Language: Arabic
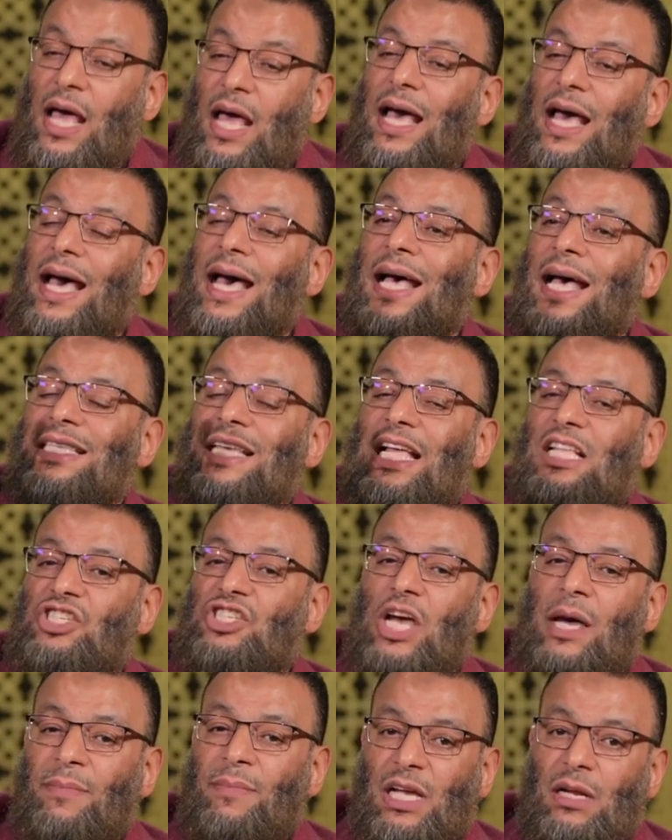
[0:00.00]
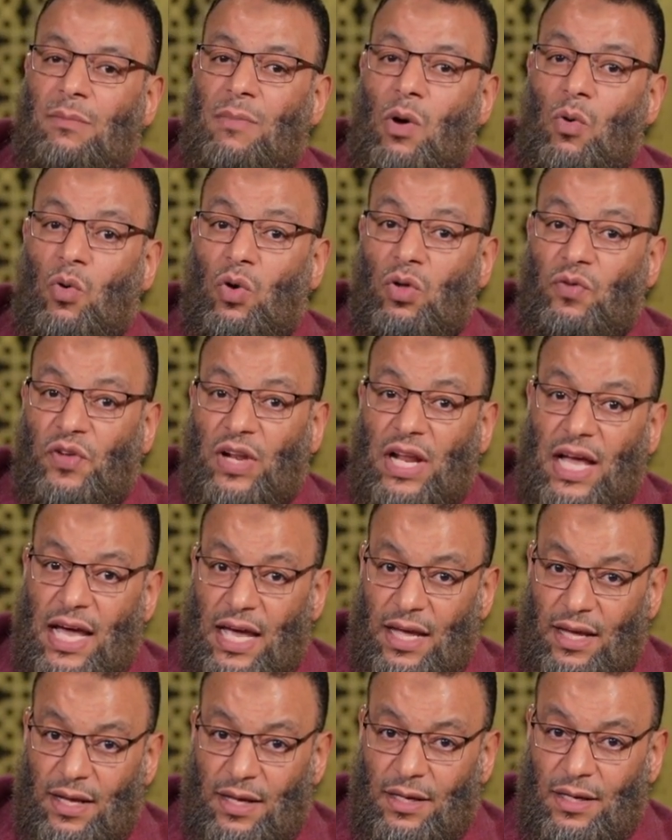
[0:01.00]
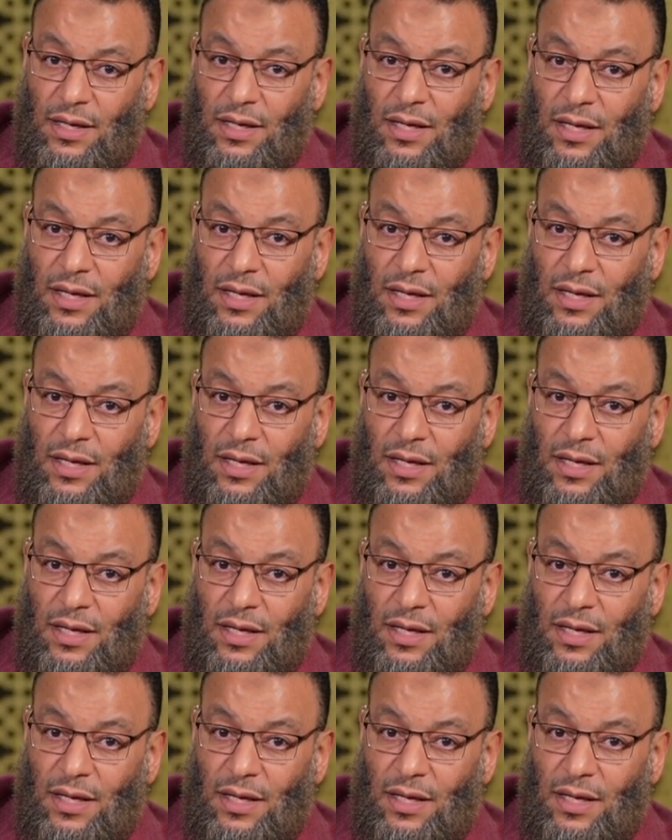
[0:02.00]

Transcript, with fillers: هذا الجمع الموجود في الايه